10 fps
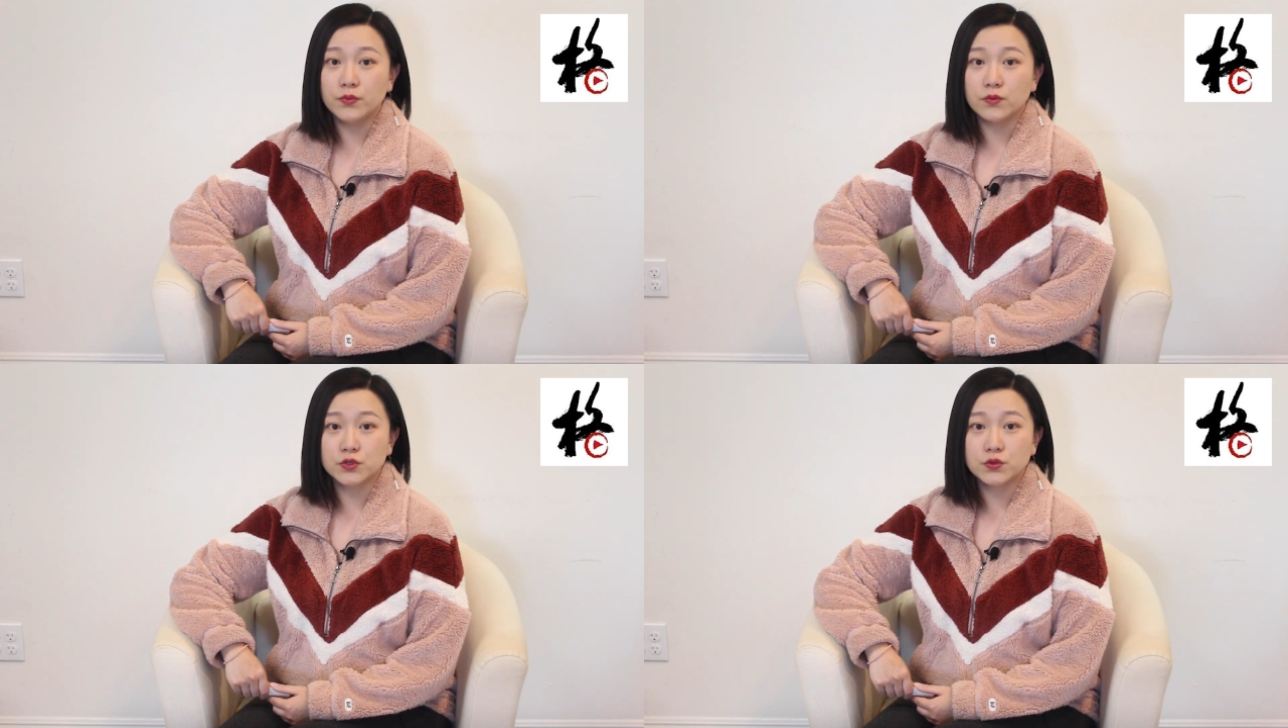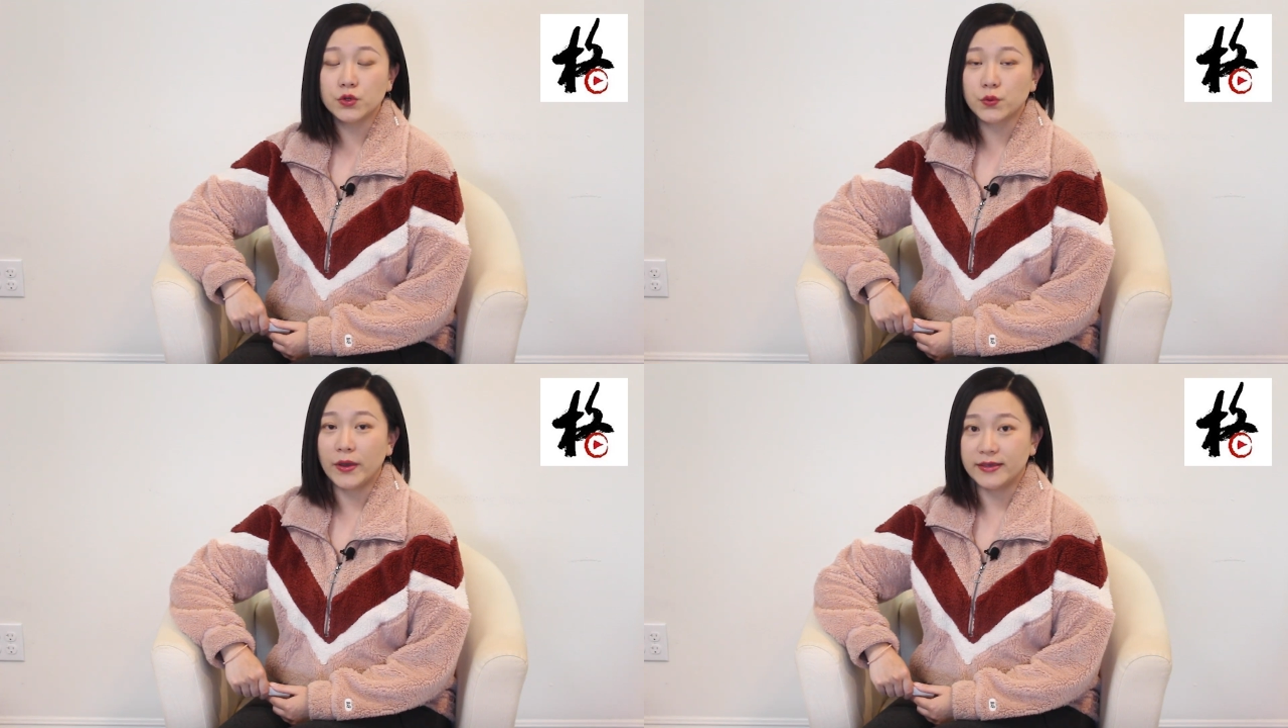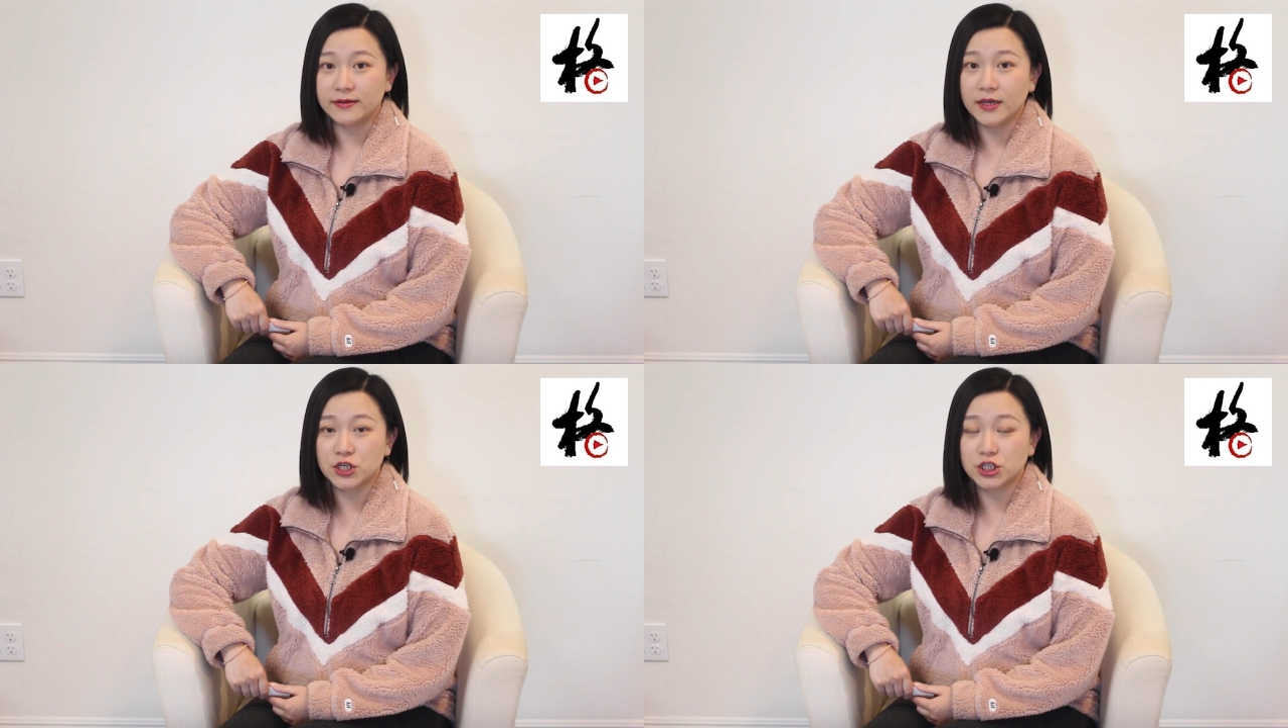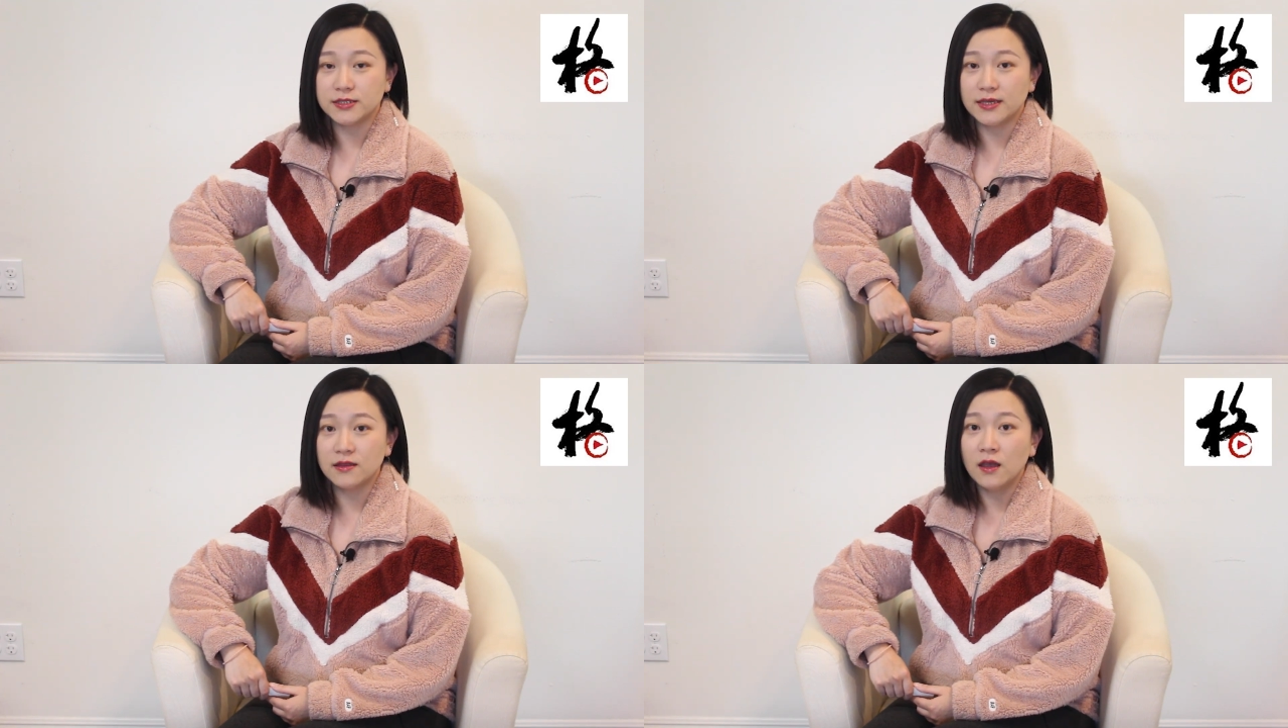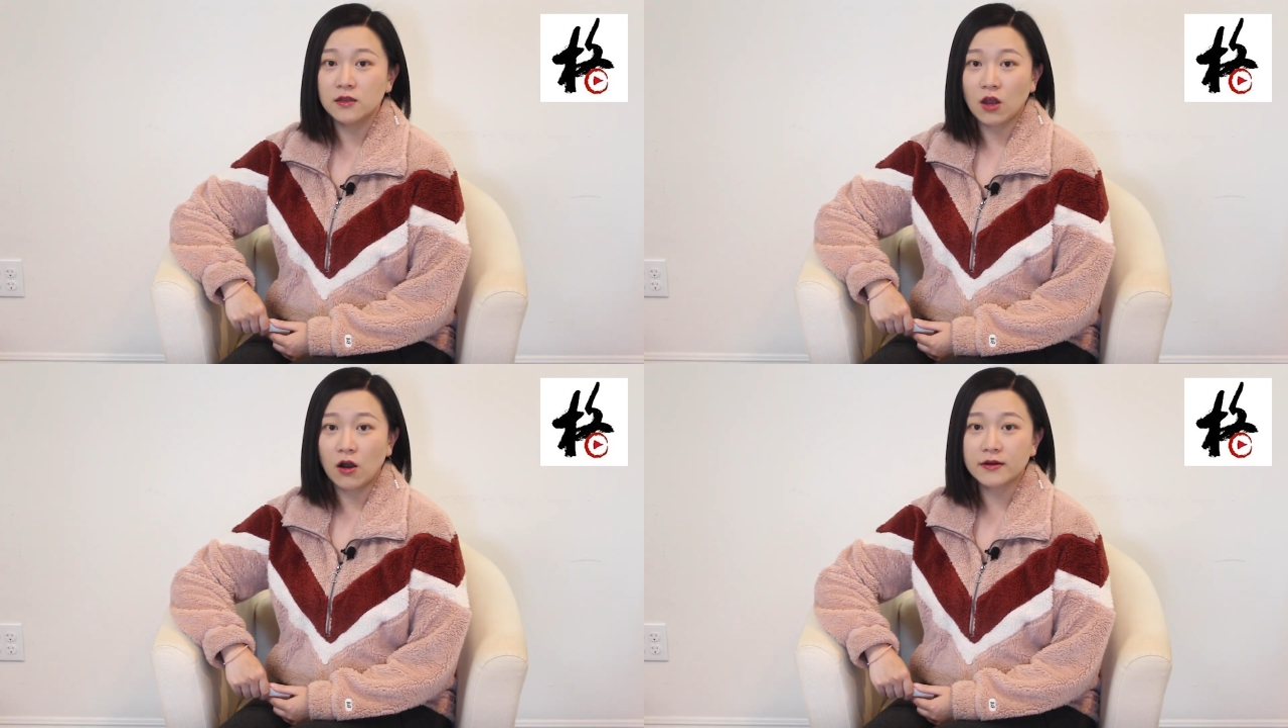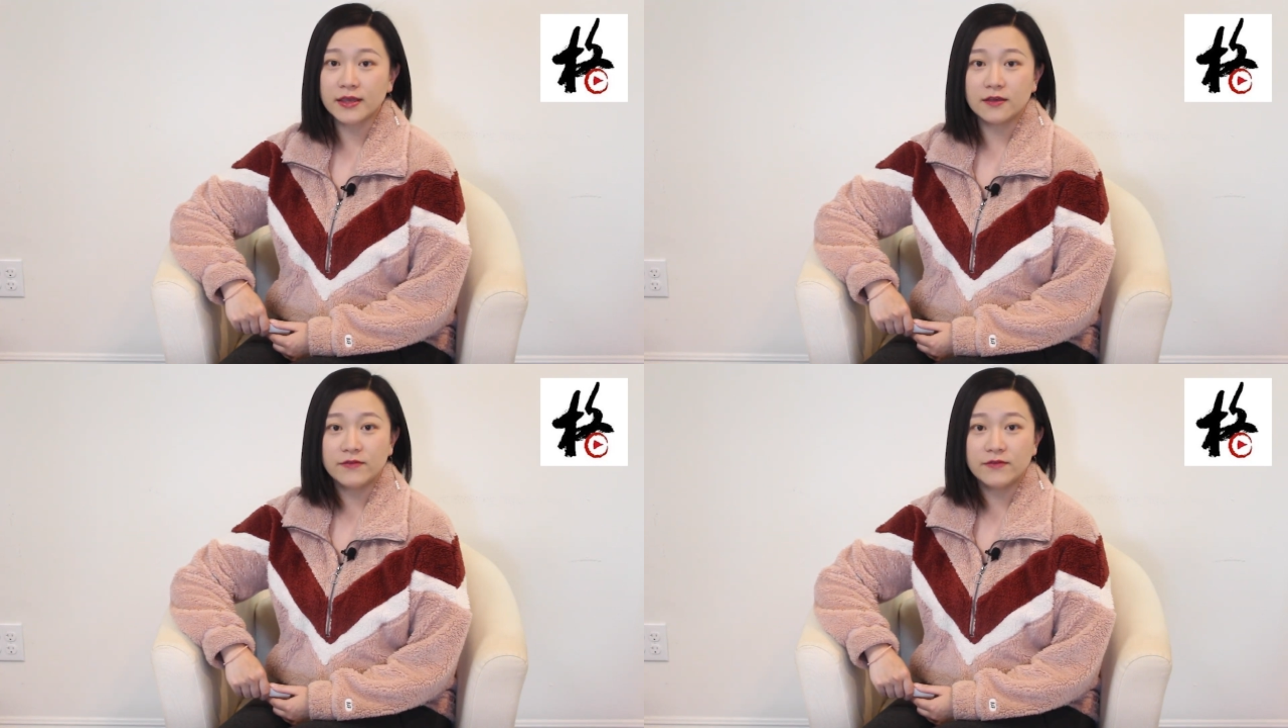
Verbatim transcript: 布缩短营业时间，Target